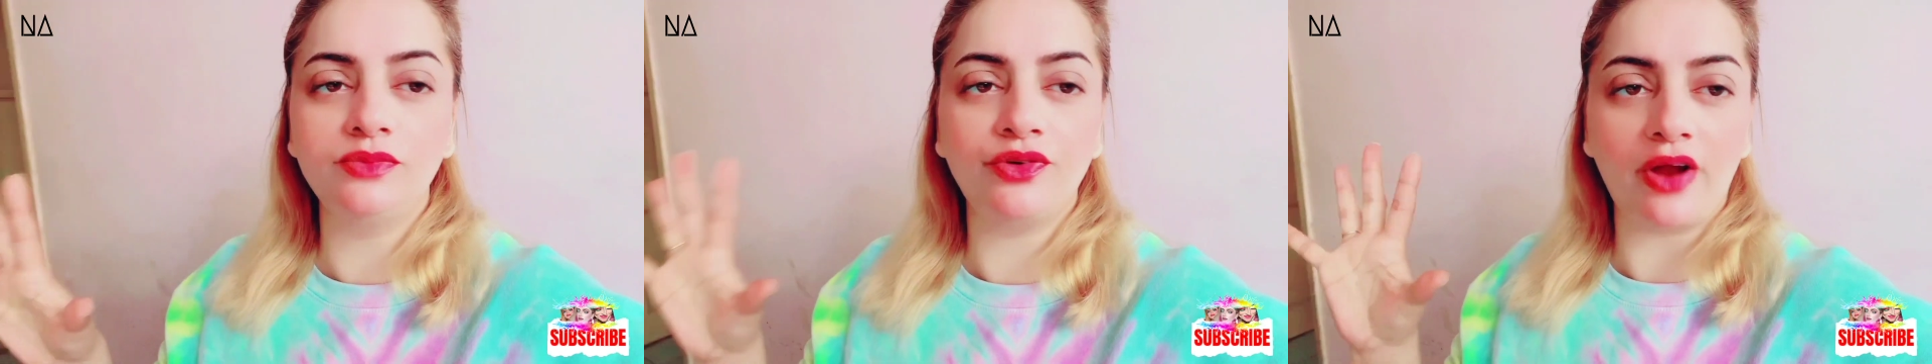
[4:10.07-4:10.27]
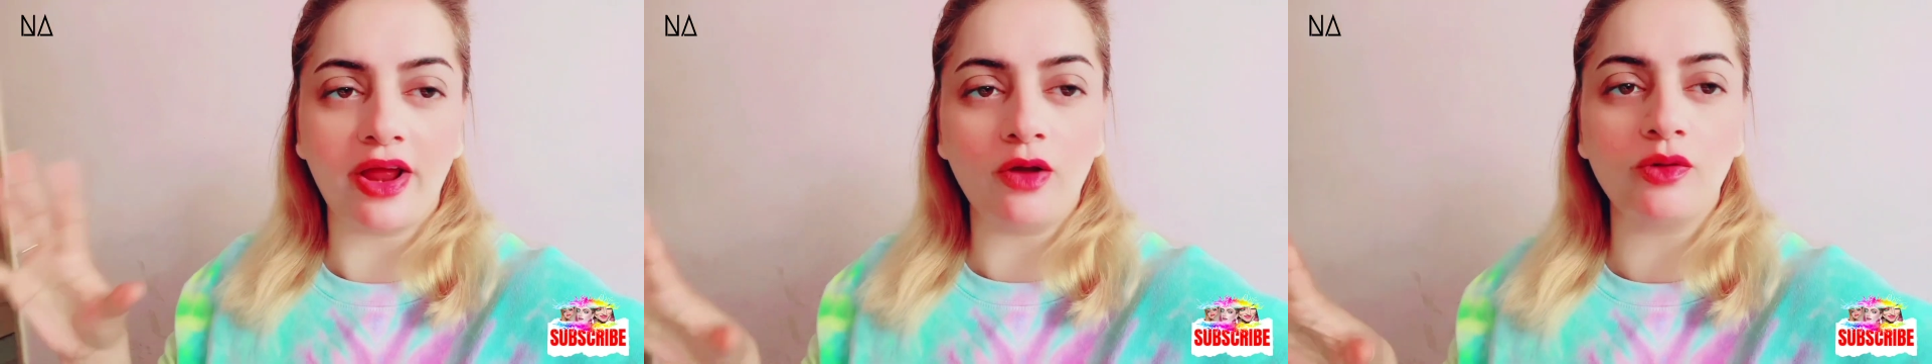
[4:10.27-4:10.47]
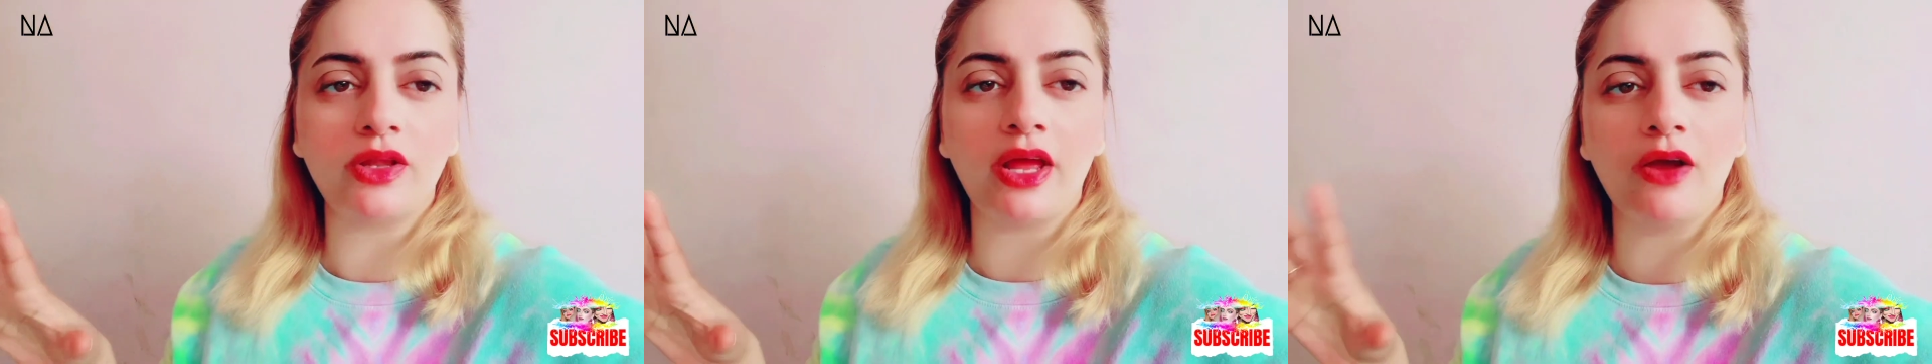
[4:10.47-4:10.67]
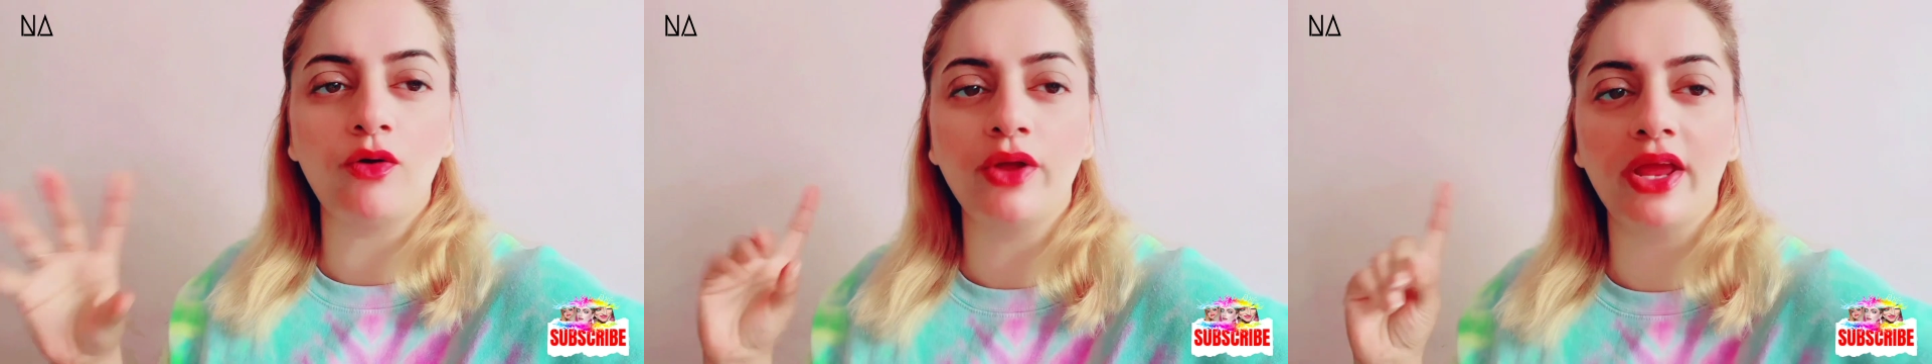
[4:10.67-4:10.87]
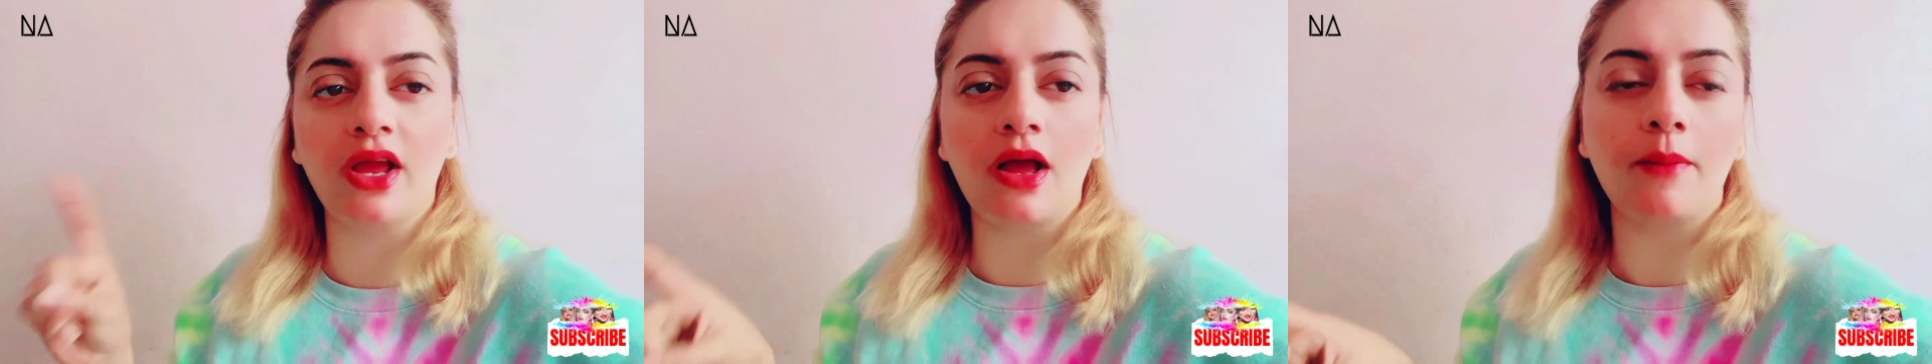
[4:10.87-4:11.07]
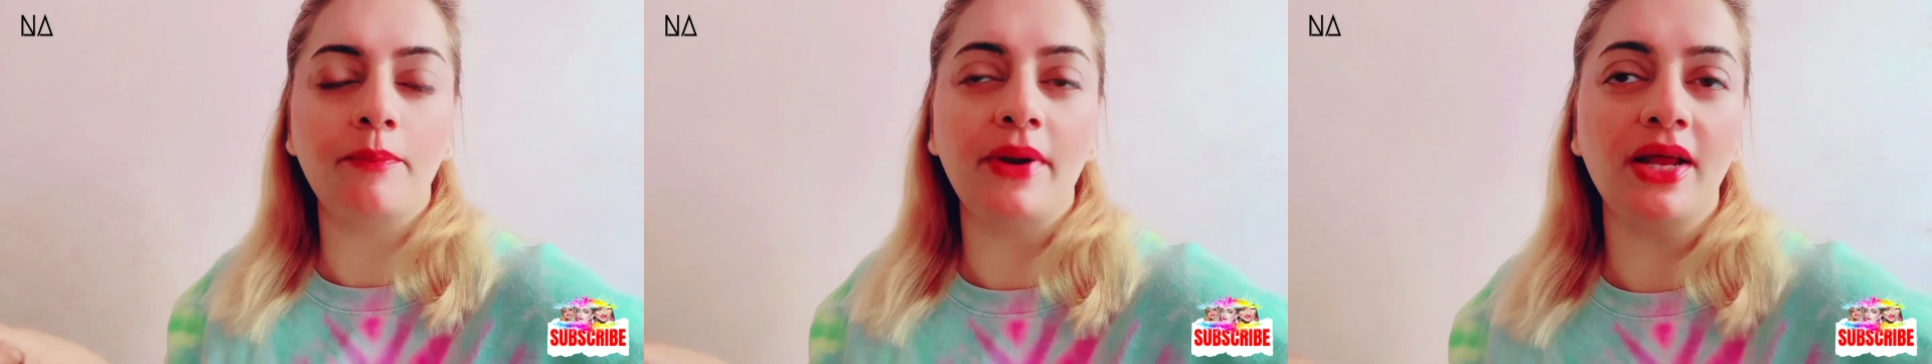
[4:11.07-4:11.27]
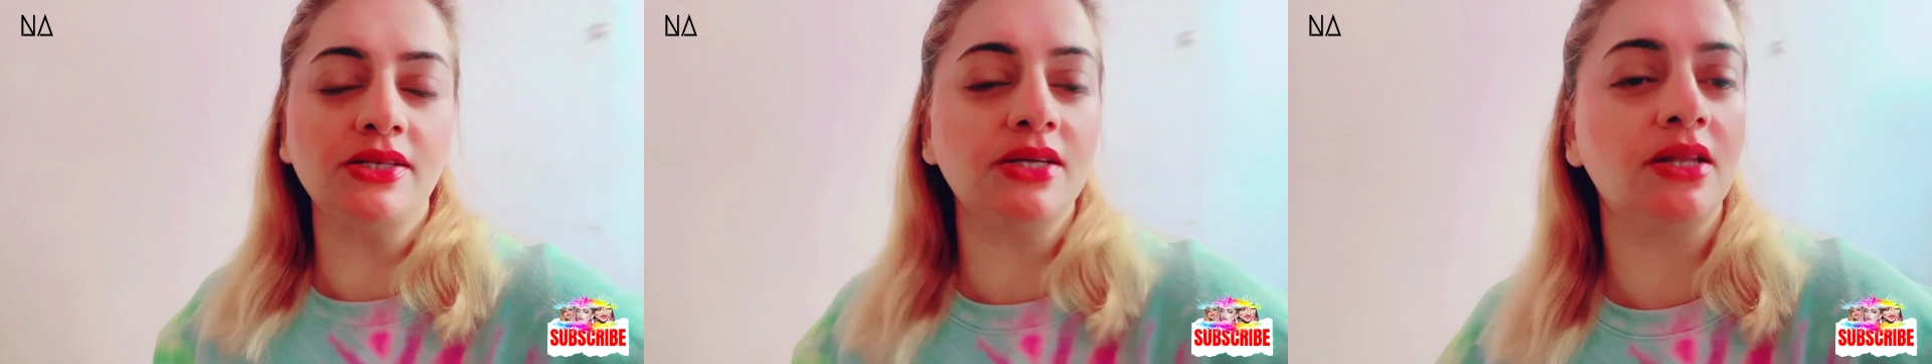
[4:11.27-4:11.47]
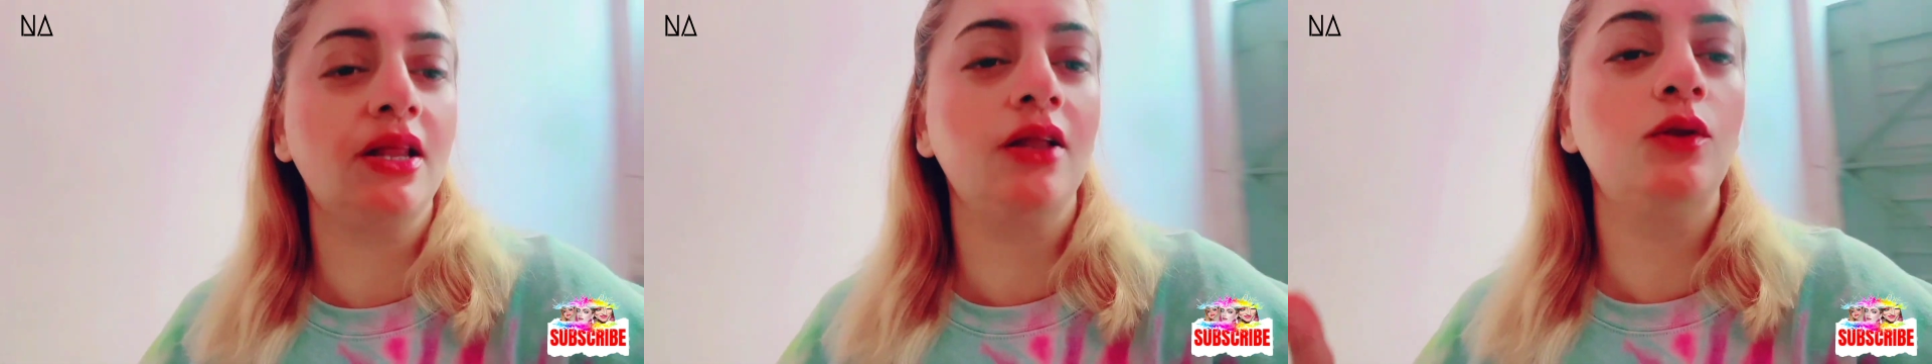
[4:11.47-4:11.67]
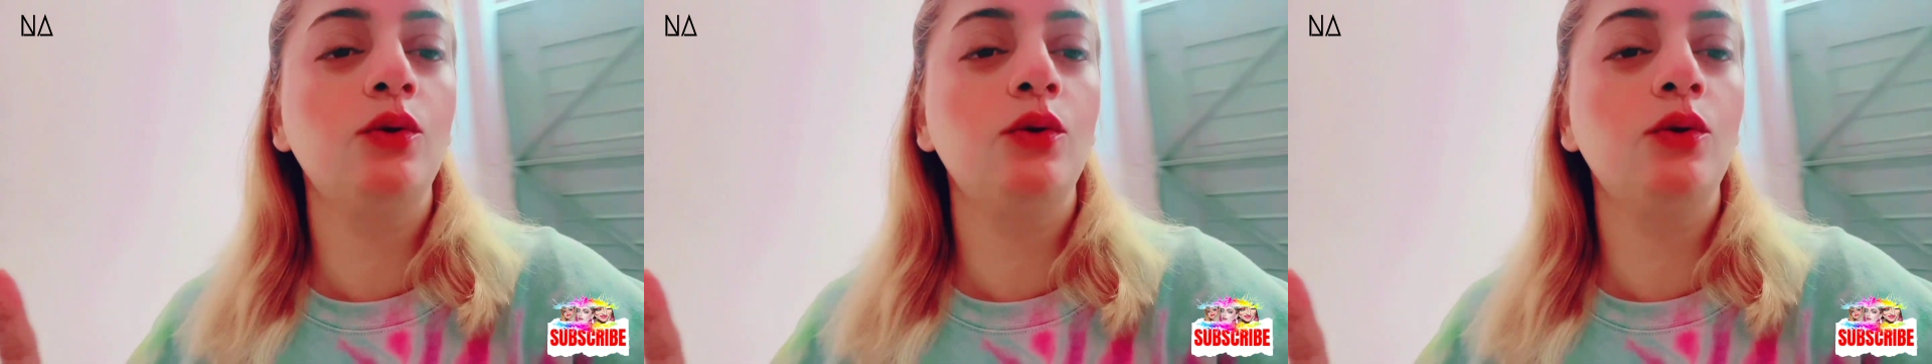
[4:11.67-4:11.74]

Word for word: ड्राई होता है वो एक कप रह जाता